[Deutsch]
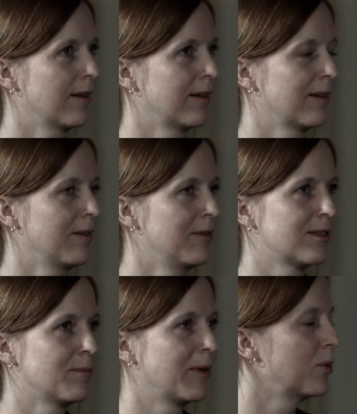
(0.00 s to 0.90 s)
eine
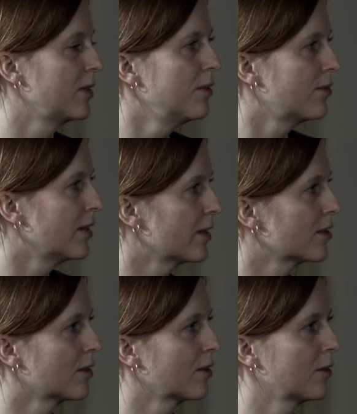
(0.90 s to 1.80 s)
gewisse Melodie
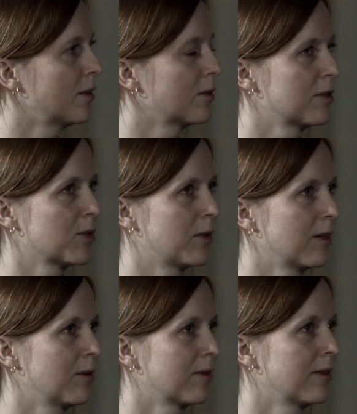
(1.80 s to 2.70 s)
vielleicht auch, auch
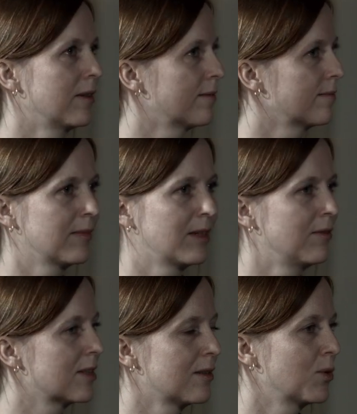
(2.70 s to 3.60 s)
erzeugen oder den
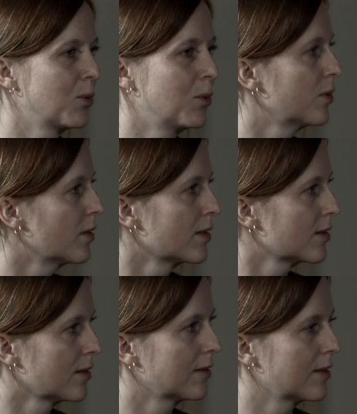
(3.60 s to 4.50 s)
gewissen Ton, der
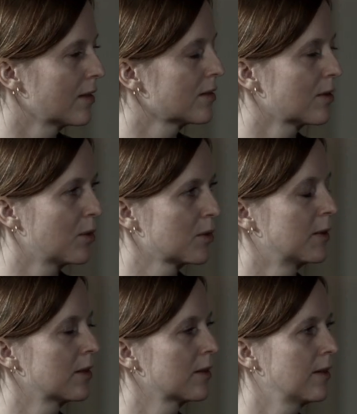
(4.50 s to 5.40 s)
jetzt den Text
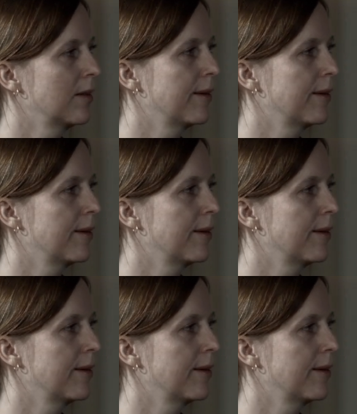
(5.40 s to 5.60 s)
ausmacht.